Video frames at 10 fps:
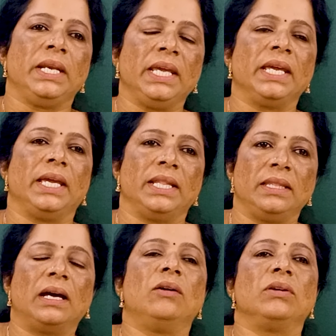நீங்கள்
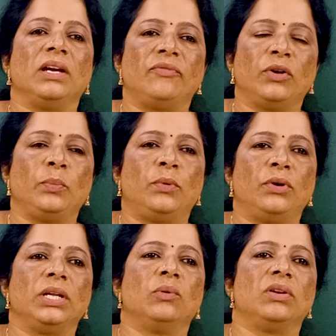எந்த அளவுக்கு எஃபோர்ட்
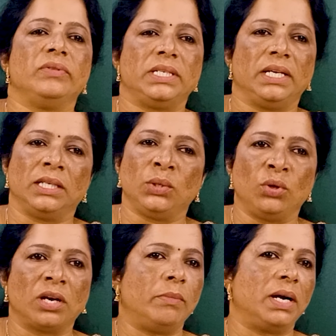போட்டு ஒரு விஷயத்தை
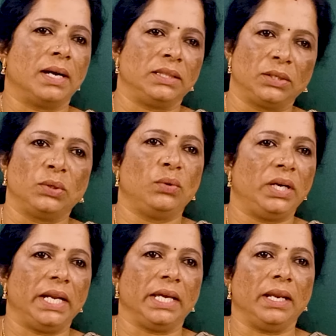நுணுக்கமாக
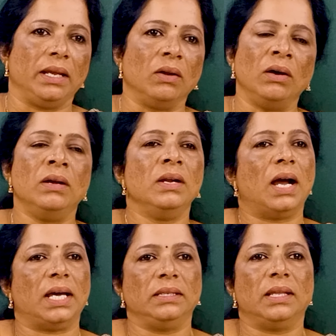கற்றுக்கணும்னு நினைக்கிறீங்களோ
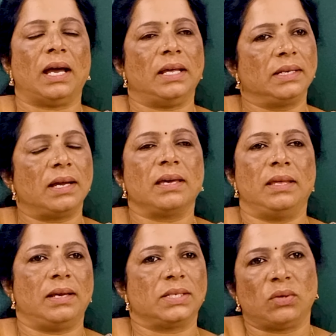அதுதான் அதுக்காக
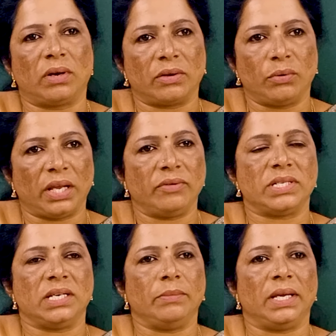தான் நான் சொல்கிற ஒரே
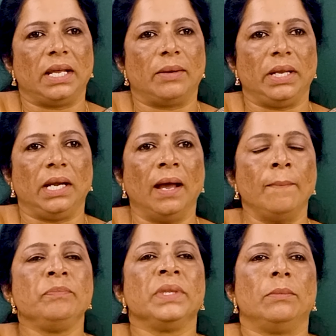விஷயம் என்ன அப்படின்னா
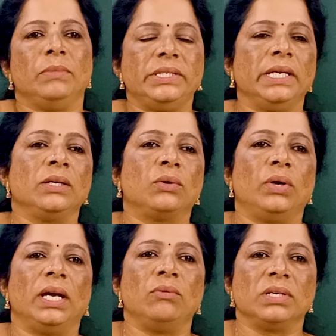மிஷின்
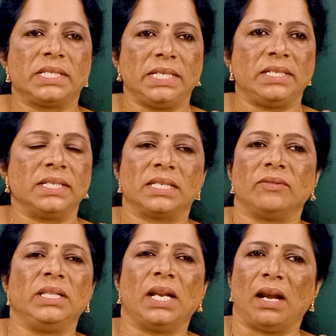கூட உங்கள் ஸ்டிச்சஸை
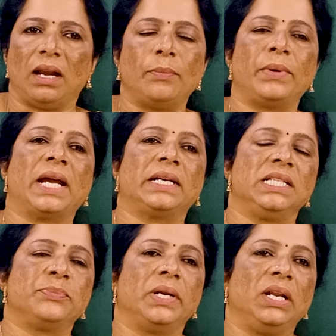வந்து நல்லா
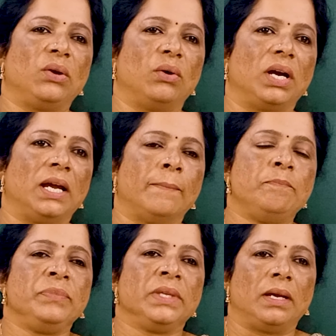ப்ராக்டிஸ் பண்ணிக்கோங்க
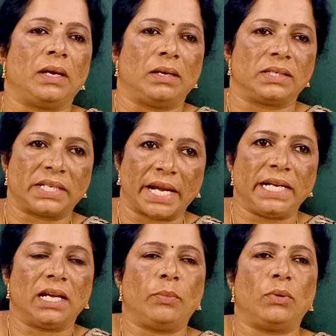
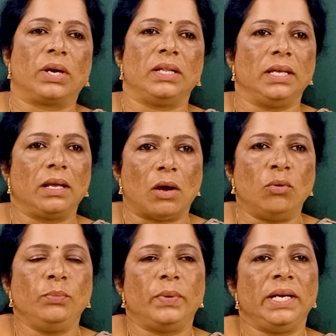ஸ்ட்ரெயிட்டாக போடுறது
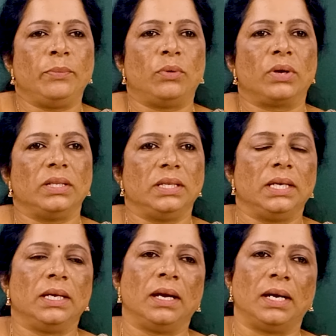ரவுண்ட் பண்ணி போடுறது
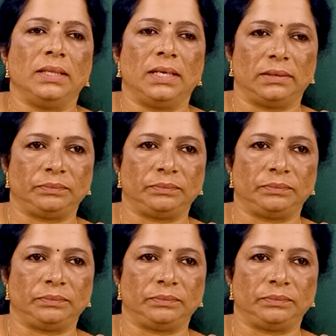அந்த